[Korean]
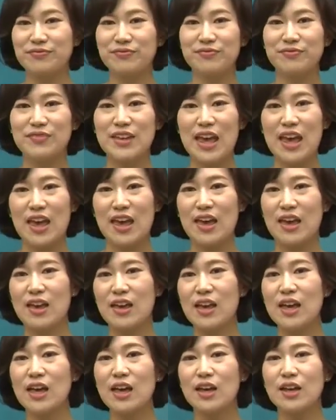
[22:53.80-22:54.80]
네,
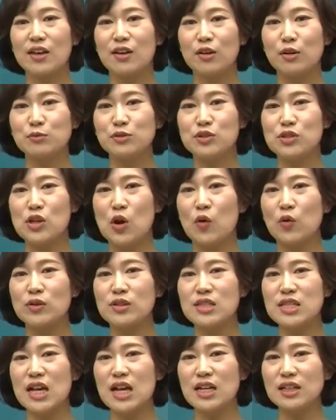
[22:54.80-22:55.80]
여러분
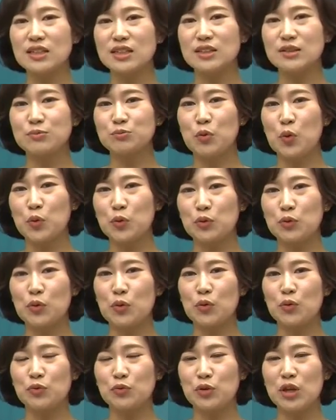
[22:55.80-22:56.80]
정장은
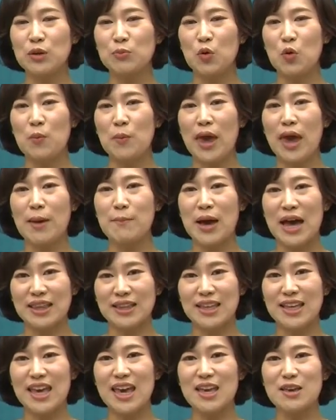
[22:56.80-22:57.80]
보통 우리 몸에
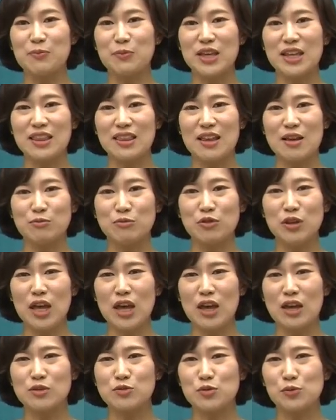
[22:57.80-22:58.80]
맞게 입기
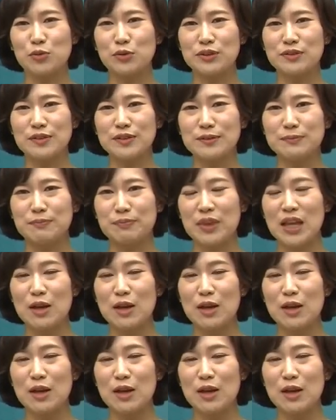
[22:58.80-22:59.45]
때문에 조금